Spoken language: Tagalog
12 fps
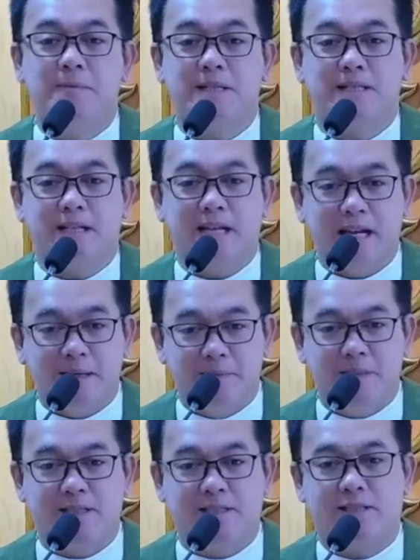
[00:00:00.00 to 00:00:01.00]

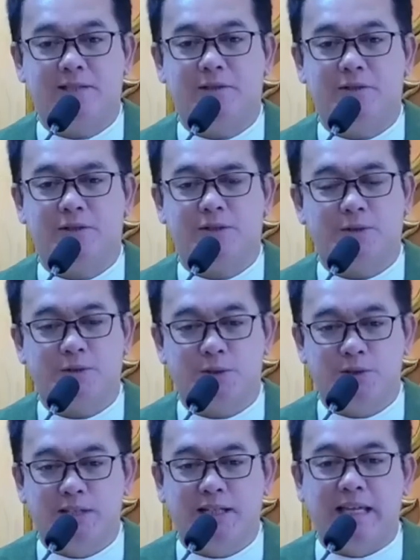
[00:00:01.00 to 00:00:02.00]
magpasalamat sa Diyos,
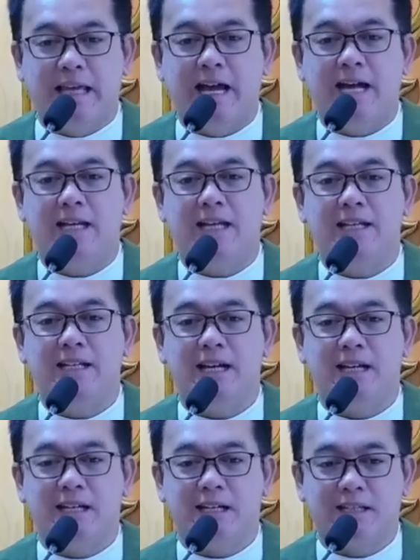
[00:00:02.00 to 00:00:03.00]
gusto niyang ialay
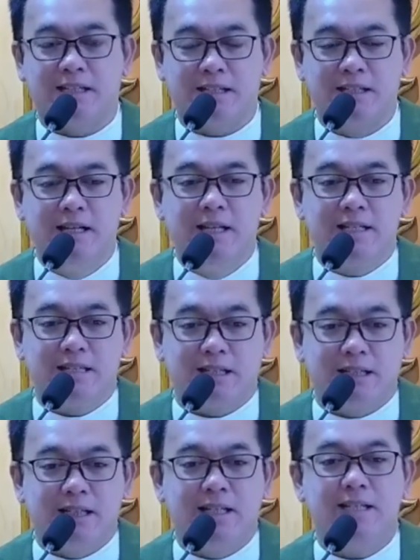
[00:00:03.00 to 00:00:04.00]
na ang kanyang
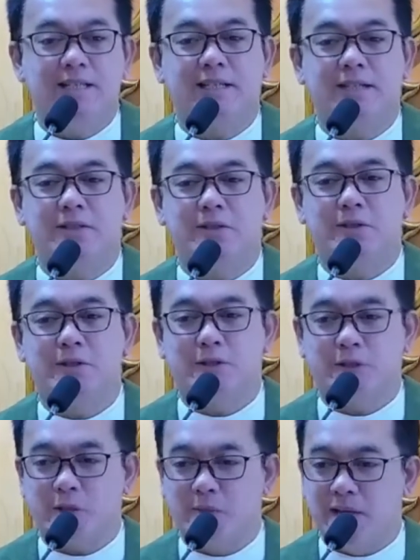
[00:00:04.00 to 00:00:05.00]
sarili sa
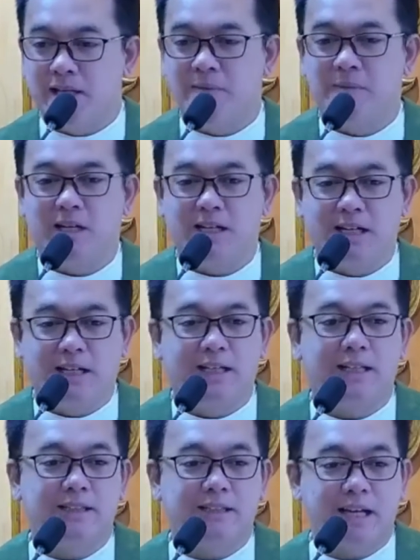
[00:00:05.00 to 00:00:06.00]
Diyos, yung iba na mga
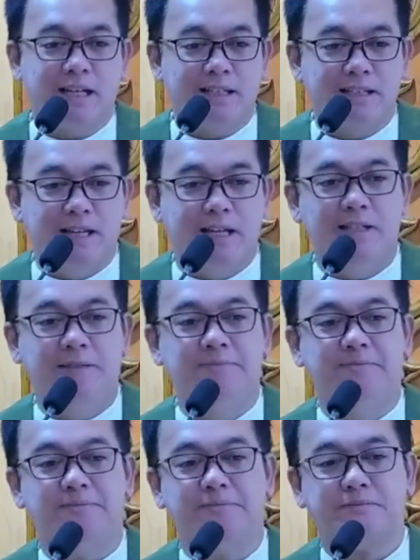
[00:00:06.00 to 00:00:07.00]
nag-retire
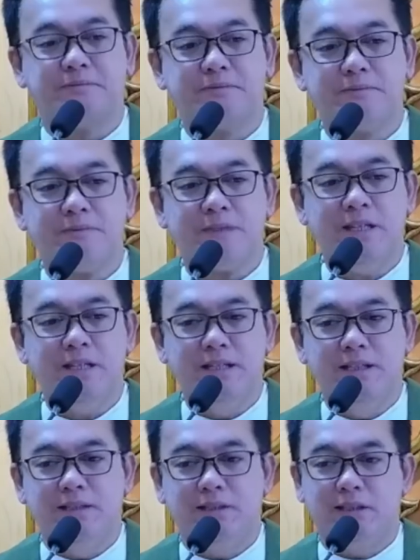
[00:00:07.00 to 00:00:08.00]
na,
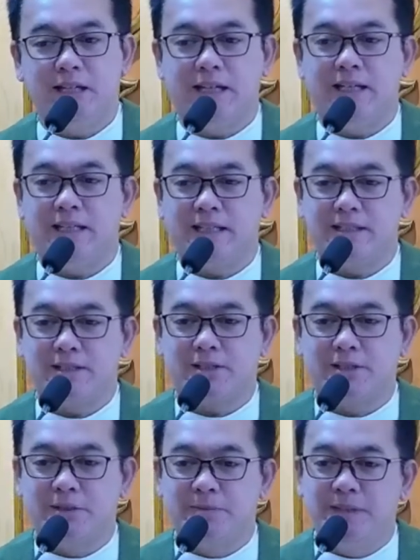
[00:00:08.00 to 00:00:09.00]
No, kaya
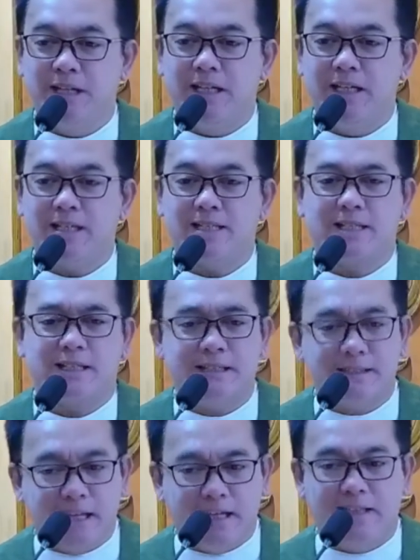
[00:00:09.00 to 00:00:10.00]
nagsiserve na
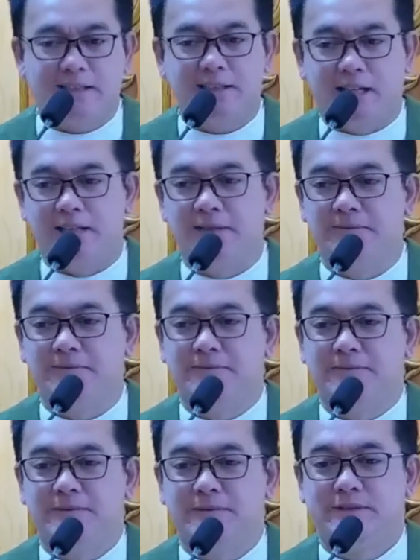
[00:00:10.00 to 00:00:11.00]
kasi retired na.
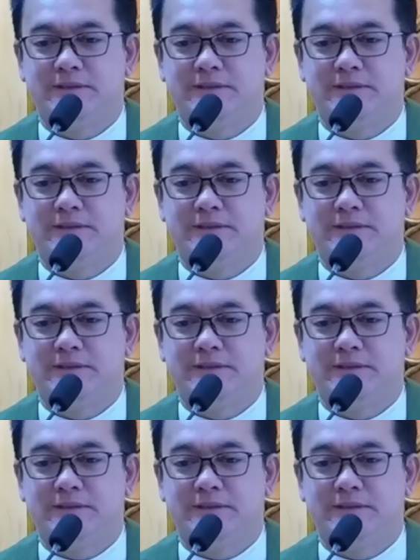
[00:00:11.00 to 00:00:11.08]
